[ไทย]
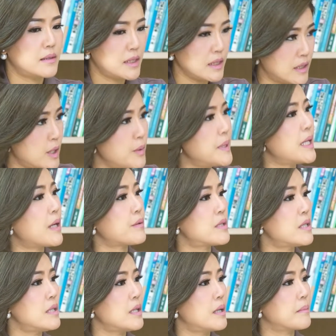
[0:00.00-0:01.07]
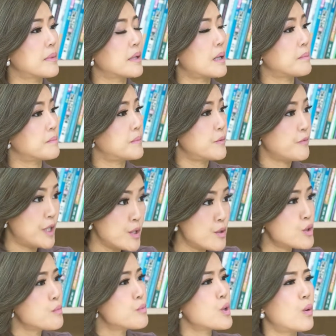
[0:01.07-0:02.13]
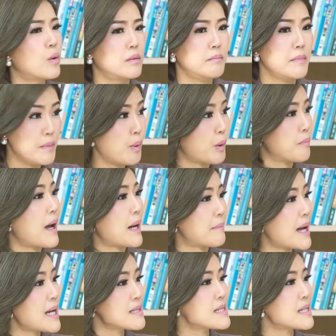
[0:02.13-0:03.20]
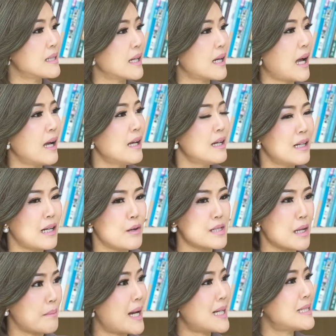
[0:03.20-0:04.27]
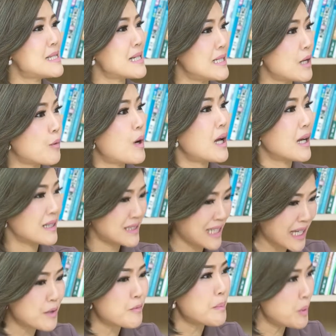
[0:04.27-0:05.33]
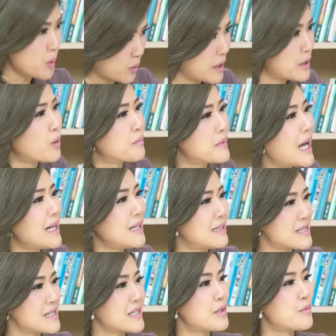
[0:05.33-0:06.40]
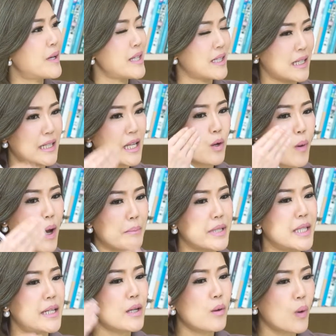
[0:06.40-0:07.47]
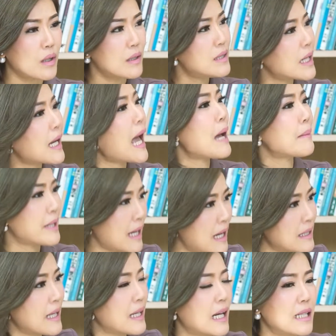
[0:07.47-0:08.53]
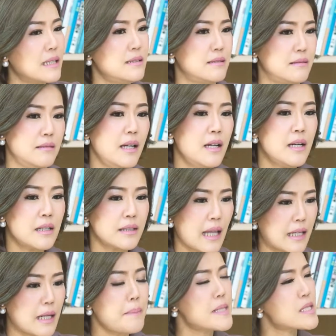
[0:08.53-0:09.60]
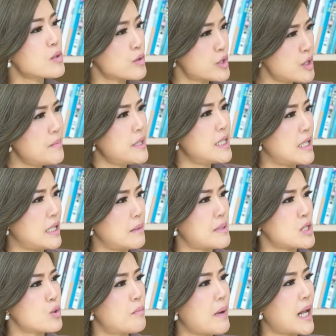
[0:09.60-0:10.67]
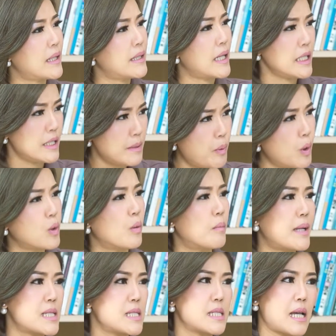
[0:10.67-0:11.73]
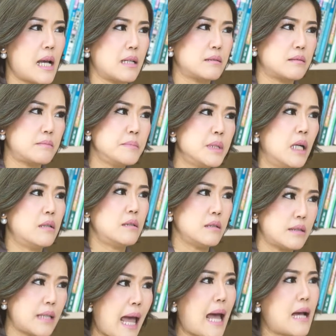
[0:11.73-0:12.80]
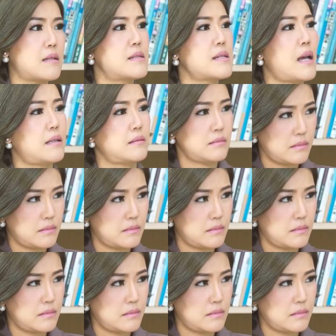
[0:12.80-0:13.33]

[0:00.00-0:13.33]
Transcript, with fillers: สื่อทีวีดาวเทียมกับวิทยุชุมชนมีบทบาทมากจริงๆนะคะแล้วสามารถที่จะเรียกว่าใช้คำว่าปลุกระดมได้เลยคิดว่าอย่างนั้นในความคิดให้คนเลือกข้างไปข้างใดข้างหนึ่งแต่ถ้าเป็นโซเชียลมีเดียในปัจจุบันเนี่ยอิทธิพลของมันจะเหมือนหรือต่างจาก